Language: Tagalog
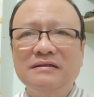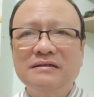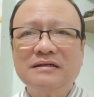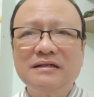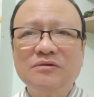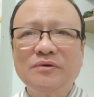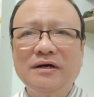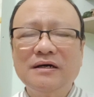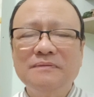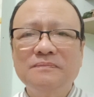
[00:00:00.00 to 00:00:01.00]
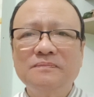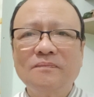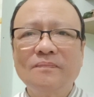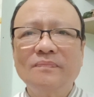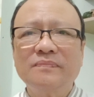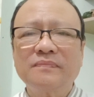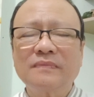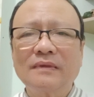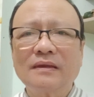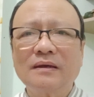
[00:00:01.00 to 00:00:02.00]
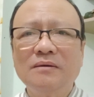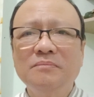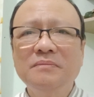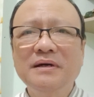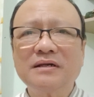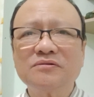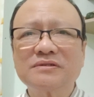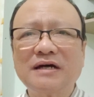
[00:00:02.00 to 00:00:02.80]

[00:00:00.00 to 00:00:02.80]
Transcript: Ikalawa, meron